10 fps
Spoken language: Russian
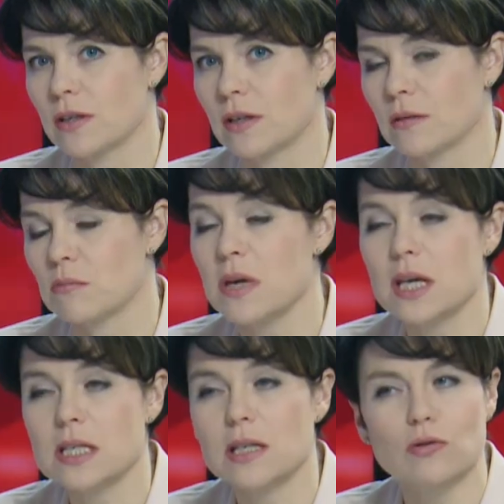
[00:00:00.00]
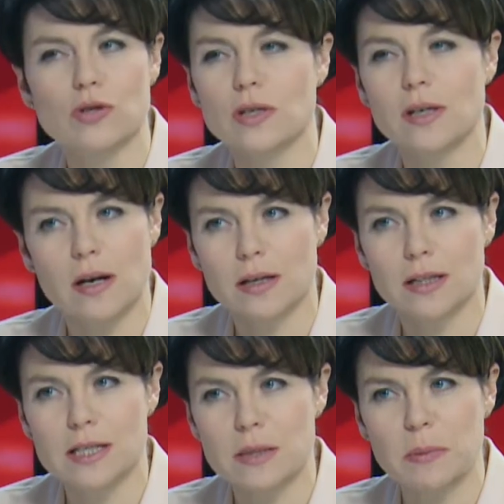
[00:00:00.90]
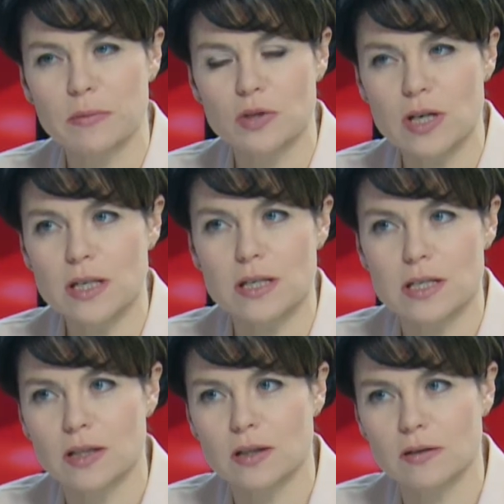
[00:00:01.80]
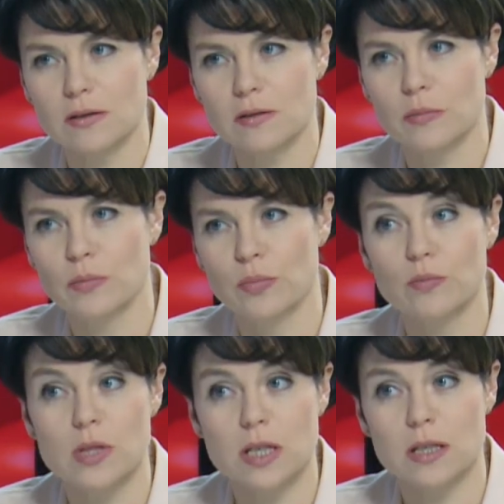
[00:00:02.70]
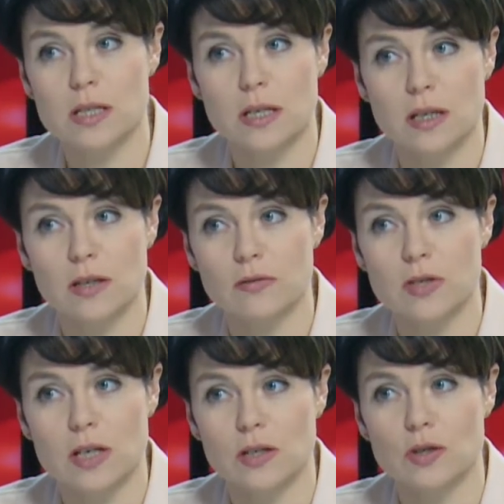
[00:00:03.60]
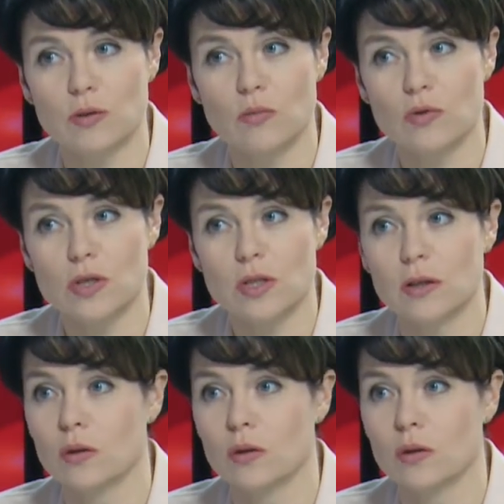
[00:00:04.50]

одна местная очень яркая достопримечательность – это Пумсинский висячий да. мост. Это